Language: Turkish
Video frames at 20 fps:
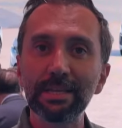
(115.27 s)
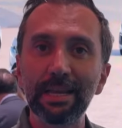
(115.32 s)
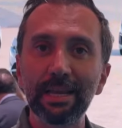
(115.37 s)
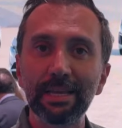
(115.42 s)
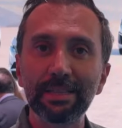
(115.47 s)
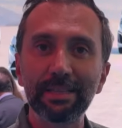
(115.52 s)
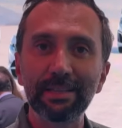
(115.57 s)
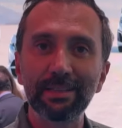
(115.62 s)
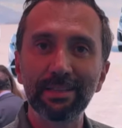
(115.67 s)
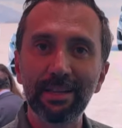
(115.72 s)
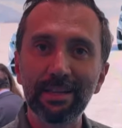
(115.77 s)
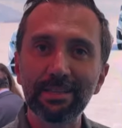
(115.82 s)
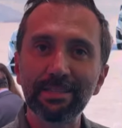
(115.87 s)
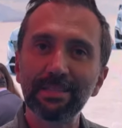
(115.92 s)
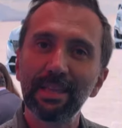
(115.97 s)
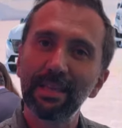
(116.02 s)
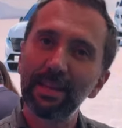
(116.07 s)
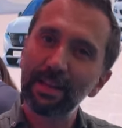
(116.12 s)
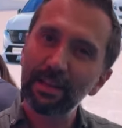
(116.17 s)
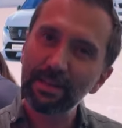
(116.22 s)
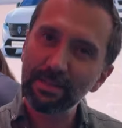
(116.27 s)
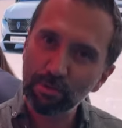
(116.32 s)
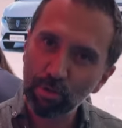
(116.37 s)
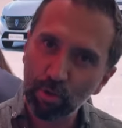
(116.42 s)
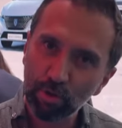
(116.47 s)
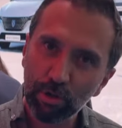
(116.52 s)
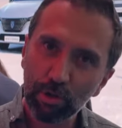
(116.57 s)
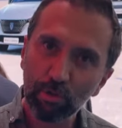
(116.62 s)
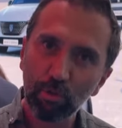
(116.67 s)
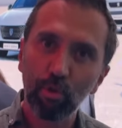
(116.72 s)
elektrikli senenin
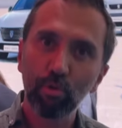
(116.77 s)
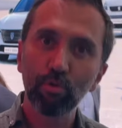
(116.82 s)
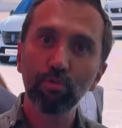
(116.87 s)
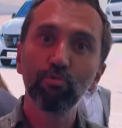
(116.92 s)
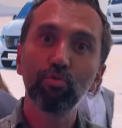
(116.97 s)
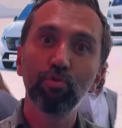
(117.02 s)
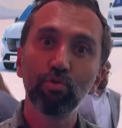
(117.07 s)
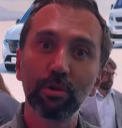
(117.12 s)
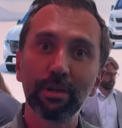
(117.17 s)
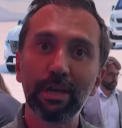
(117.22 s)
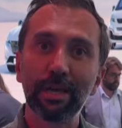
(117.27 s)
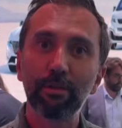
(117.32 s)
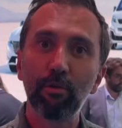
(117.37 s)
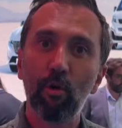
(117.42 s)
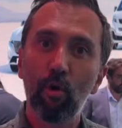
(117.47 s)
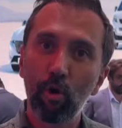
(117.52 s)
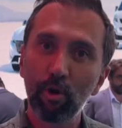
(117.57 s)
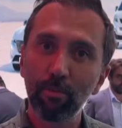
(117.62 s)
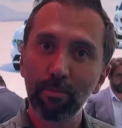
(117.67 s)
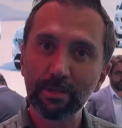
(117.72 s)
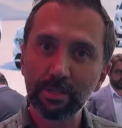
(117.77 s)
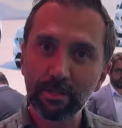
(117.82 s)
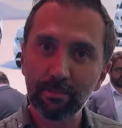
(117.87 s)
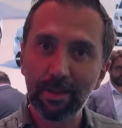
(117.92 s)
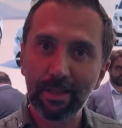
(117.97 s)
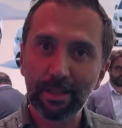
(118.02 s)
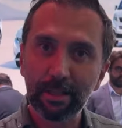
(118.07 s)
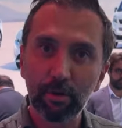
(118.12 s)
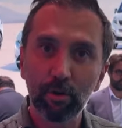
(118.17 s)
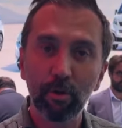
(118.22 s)
sonuna doğru Türkiye'de olması
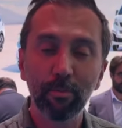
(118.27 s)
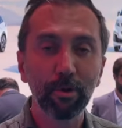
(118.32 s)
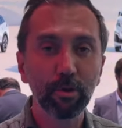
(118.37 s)
bekleniyor.